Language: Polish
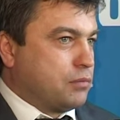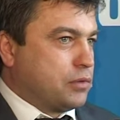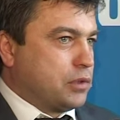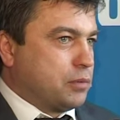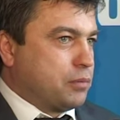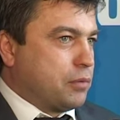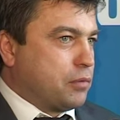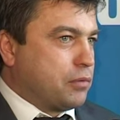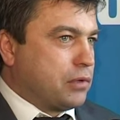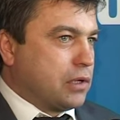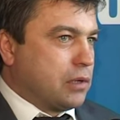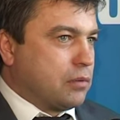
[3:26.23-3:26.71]

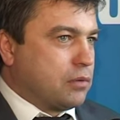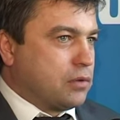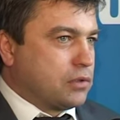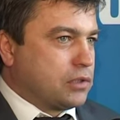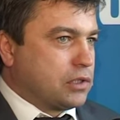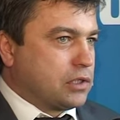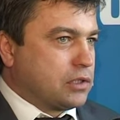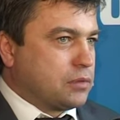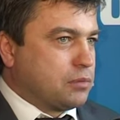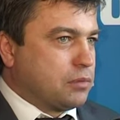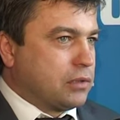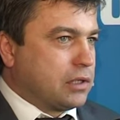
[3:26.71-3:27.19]
Przypominam
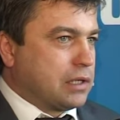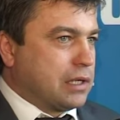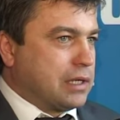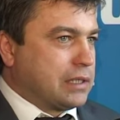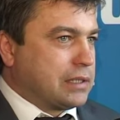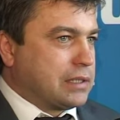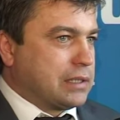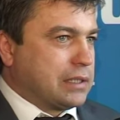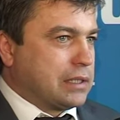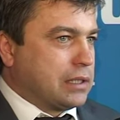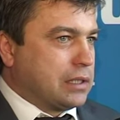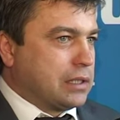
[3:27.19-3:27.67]
chociażby
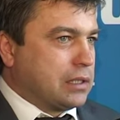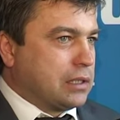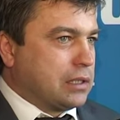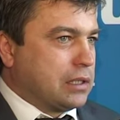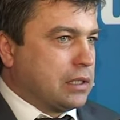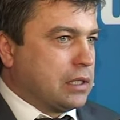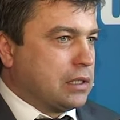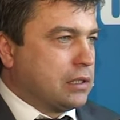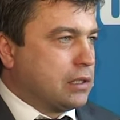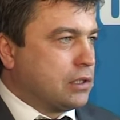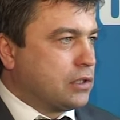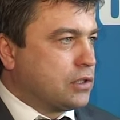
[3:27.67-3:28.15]
klasy
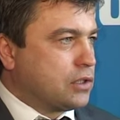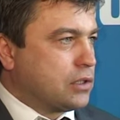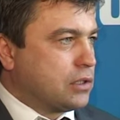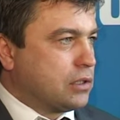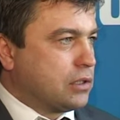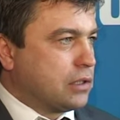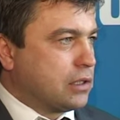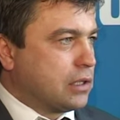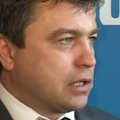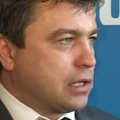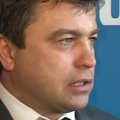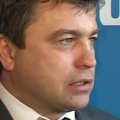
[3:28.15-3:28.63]

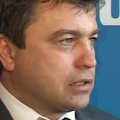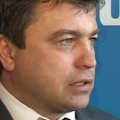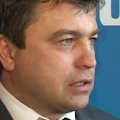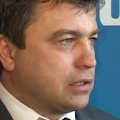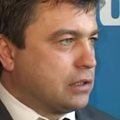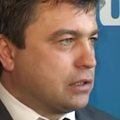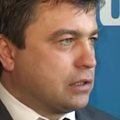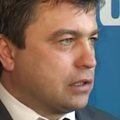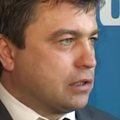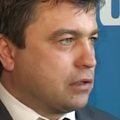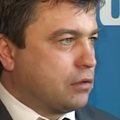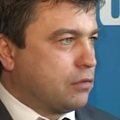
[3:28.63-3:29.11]
1-3,
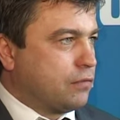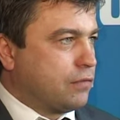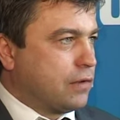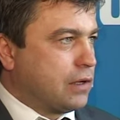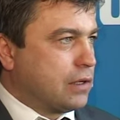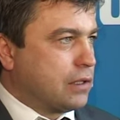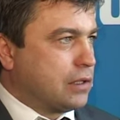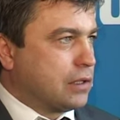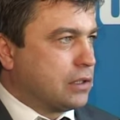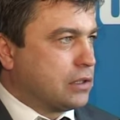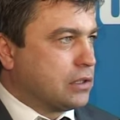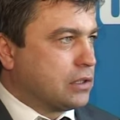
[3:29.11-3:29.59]
klasy
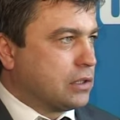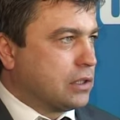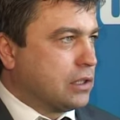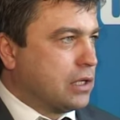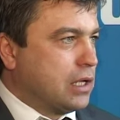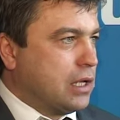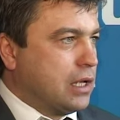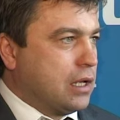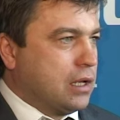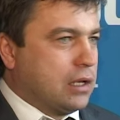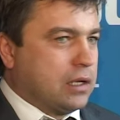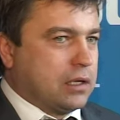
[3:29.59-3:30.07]
integrowane,
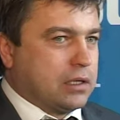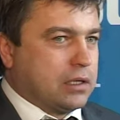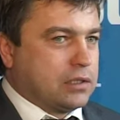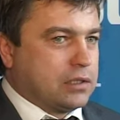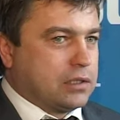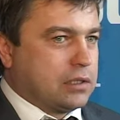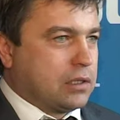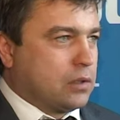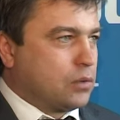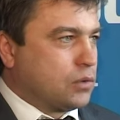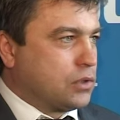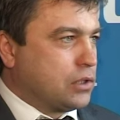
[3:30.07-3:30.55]
gdzie,
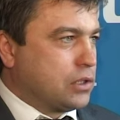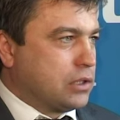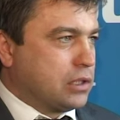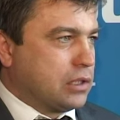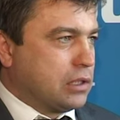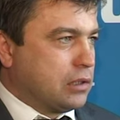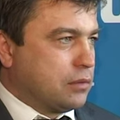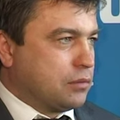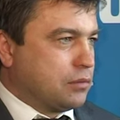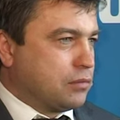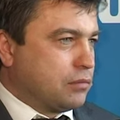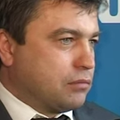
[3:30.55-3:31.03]
gdzie
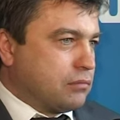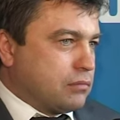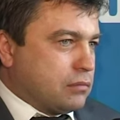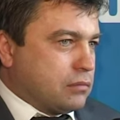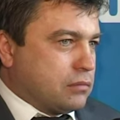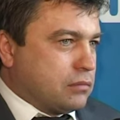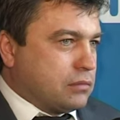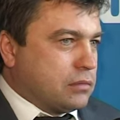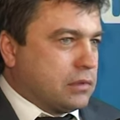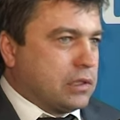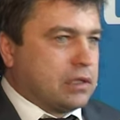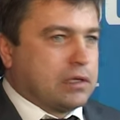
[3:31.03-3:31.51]
nauczyciel,
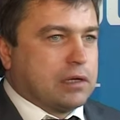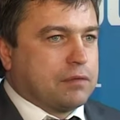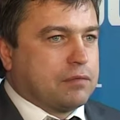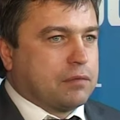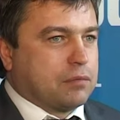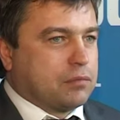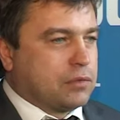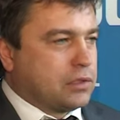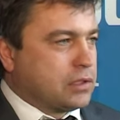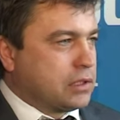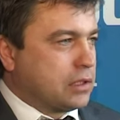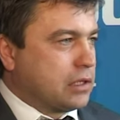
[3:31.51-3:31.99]
mm, no nie
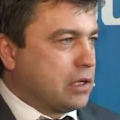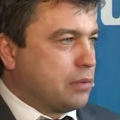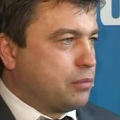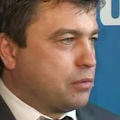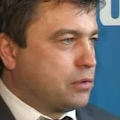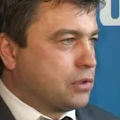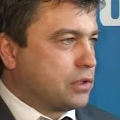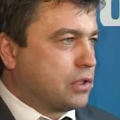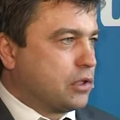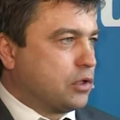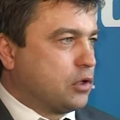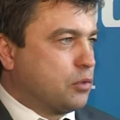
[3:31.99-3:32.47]
wiem, języka
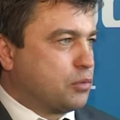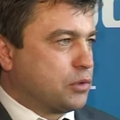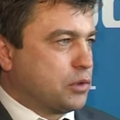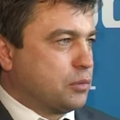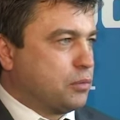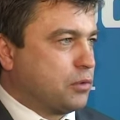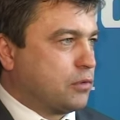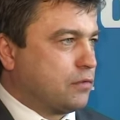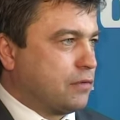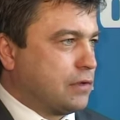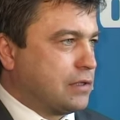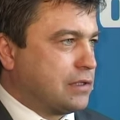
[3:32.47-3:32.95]
polskiego
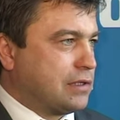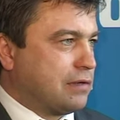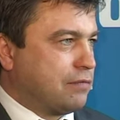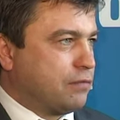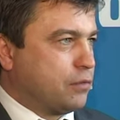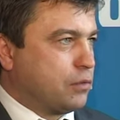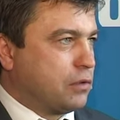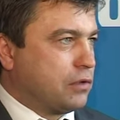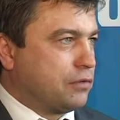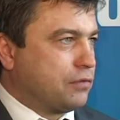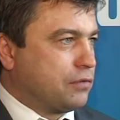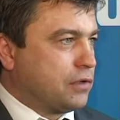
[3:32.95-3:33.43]

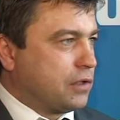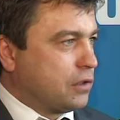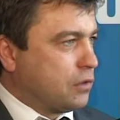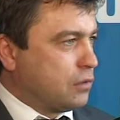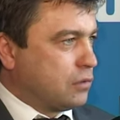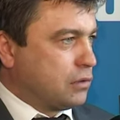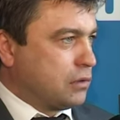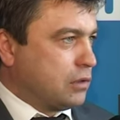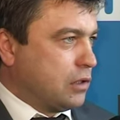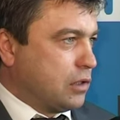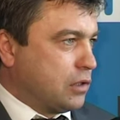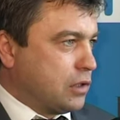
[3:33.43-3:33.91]
przeprowadza WF,
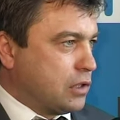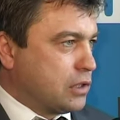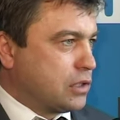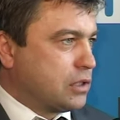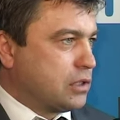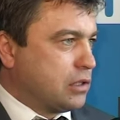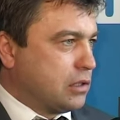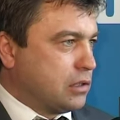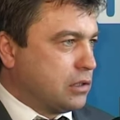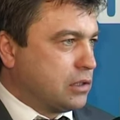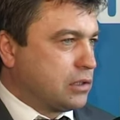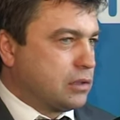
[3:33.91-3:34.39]

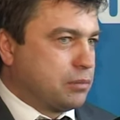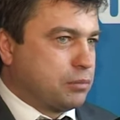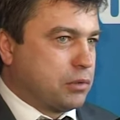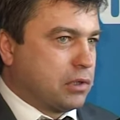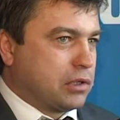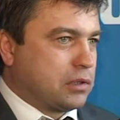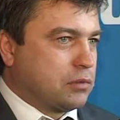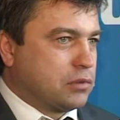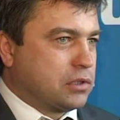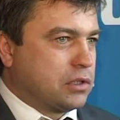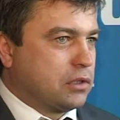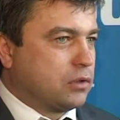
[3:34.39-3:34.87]
niekoniecznie jest
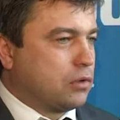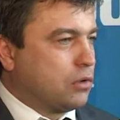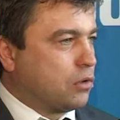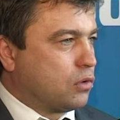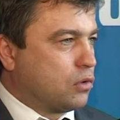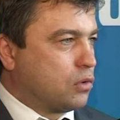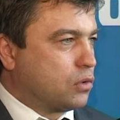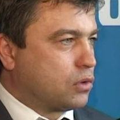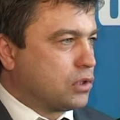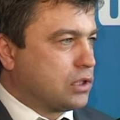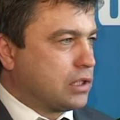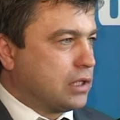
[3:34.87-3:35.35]
po jakimś
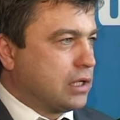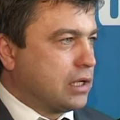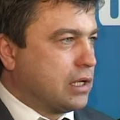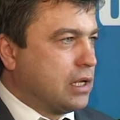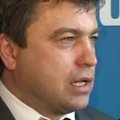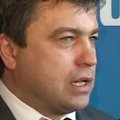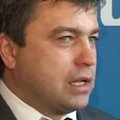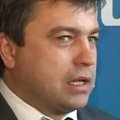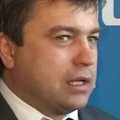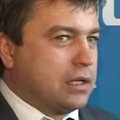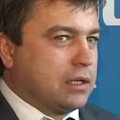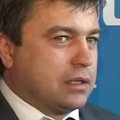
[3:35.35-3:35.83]
tylko kursie.
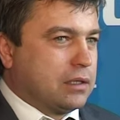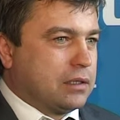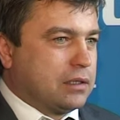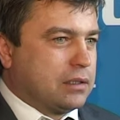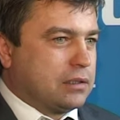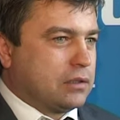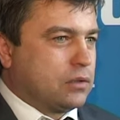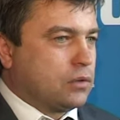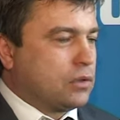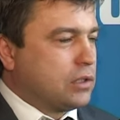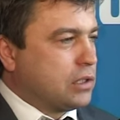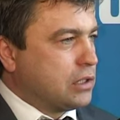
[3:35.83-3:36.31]

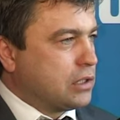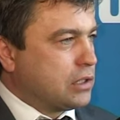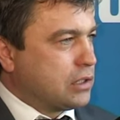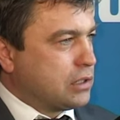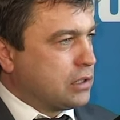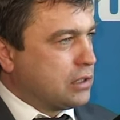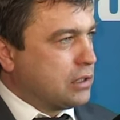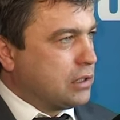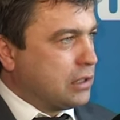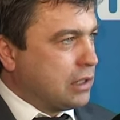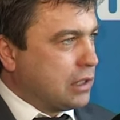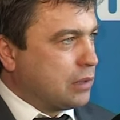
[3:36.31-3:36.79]
Y, to
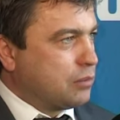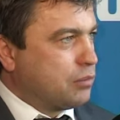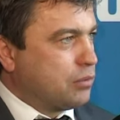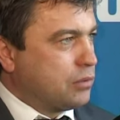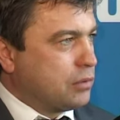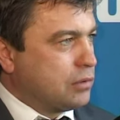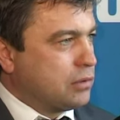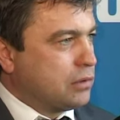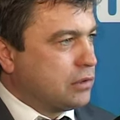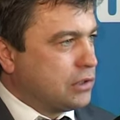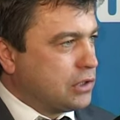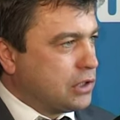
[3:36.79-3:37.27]
też
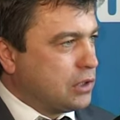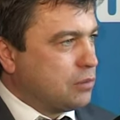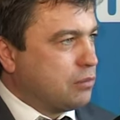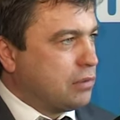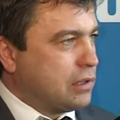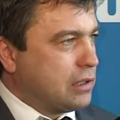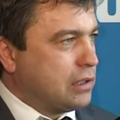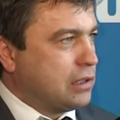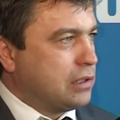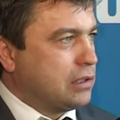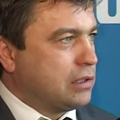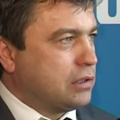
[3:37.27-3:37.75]
jakby
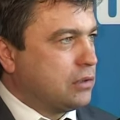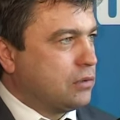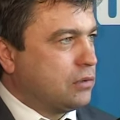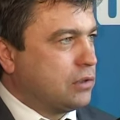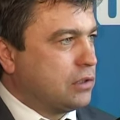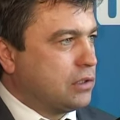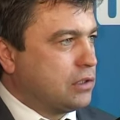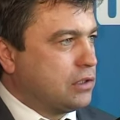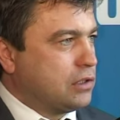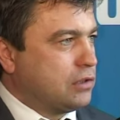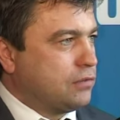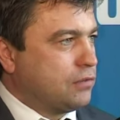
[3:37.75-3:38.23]
trzeba
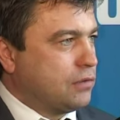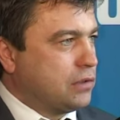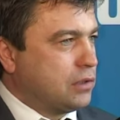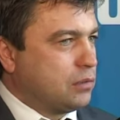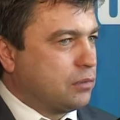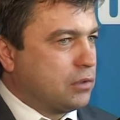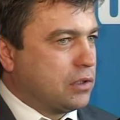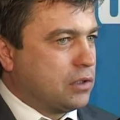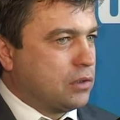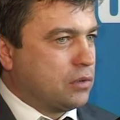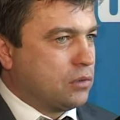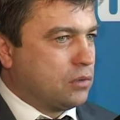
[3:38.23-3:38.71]
trochę chylić w
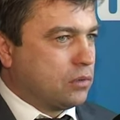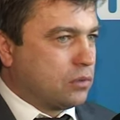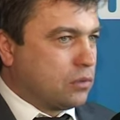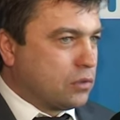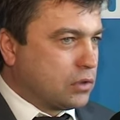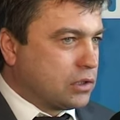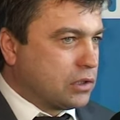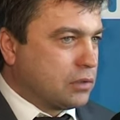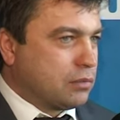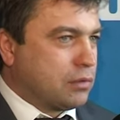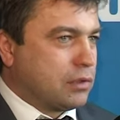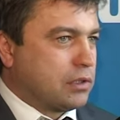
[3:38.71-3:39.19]
innym
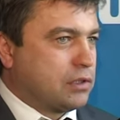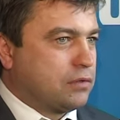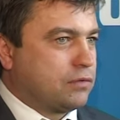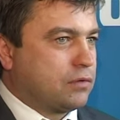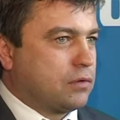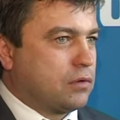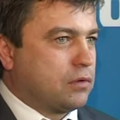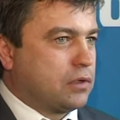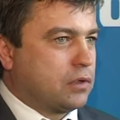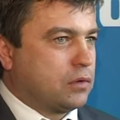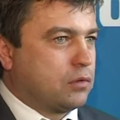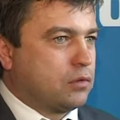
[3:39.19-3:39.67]
kierunku, trzeba
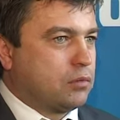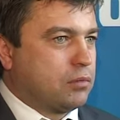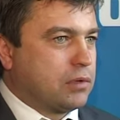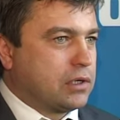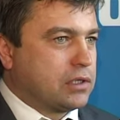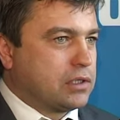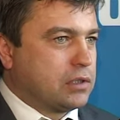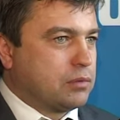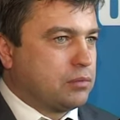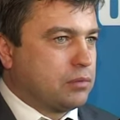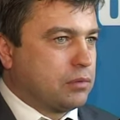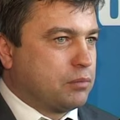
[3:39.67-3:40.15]
iść w kolejniku
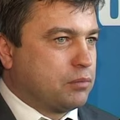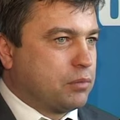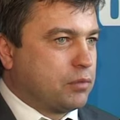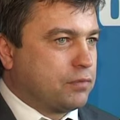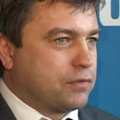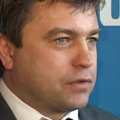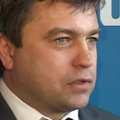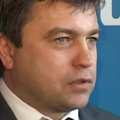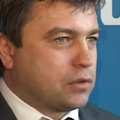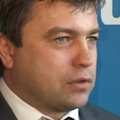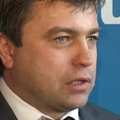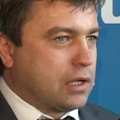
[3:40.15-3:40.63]
bardziej
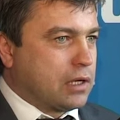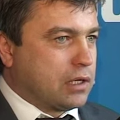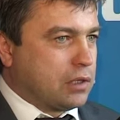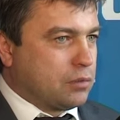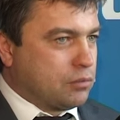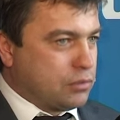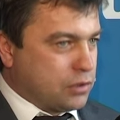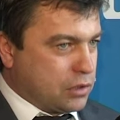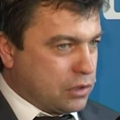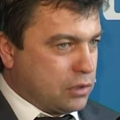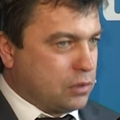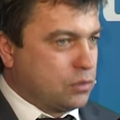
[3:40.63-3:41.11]

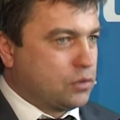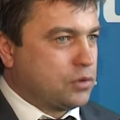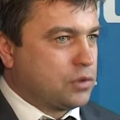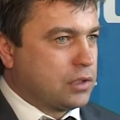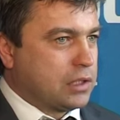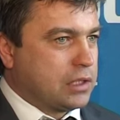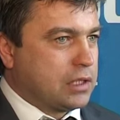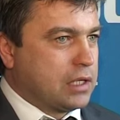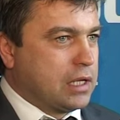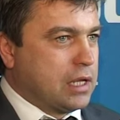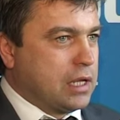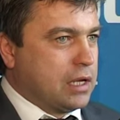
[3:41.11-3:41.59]
profesjonalnym, by się
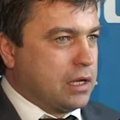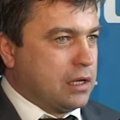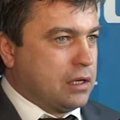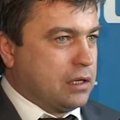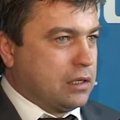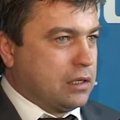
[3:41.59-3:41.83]
ludzie,